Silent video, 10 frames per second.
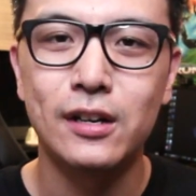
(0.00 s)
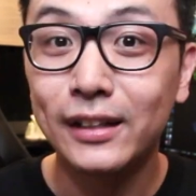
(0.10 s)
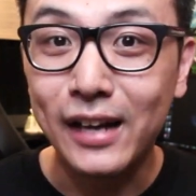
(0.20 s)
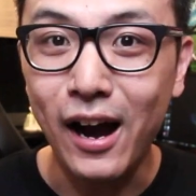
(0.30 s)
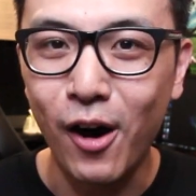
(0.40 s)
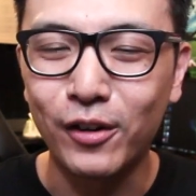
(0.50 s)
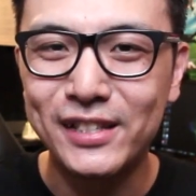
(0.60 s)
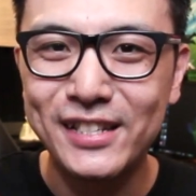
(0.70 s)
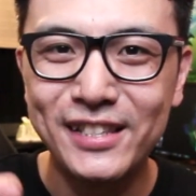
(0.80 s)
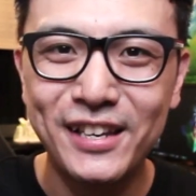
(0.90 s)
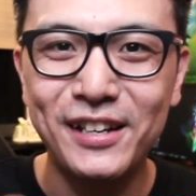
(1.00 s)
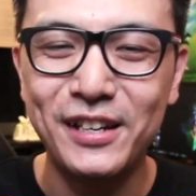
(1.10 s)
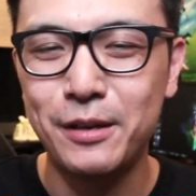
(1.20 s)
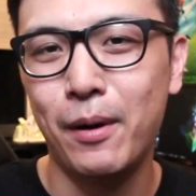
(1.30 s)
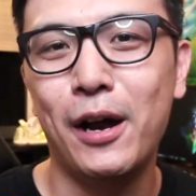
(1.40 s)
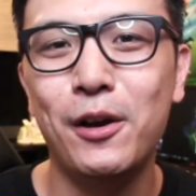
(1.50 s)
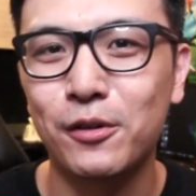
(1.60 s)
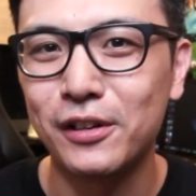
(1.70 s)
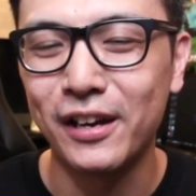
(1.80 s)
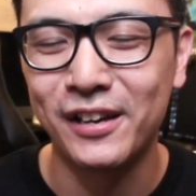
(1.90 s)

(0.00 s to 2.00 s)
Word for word: 那刚好今天礼拜六呢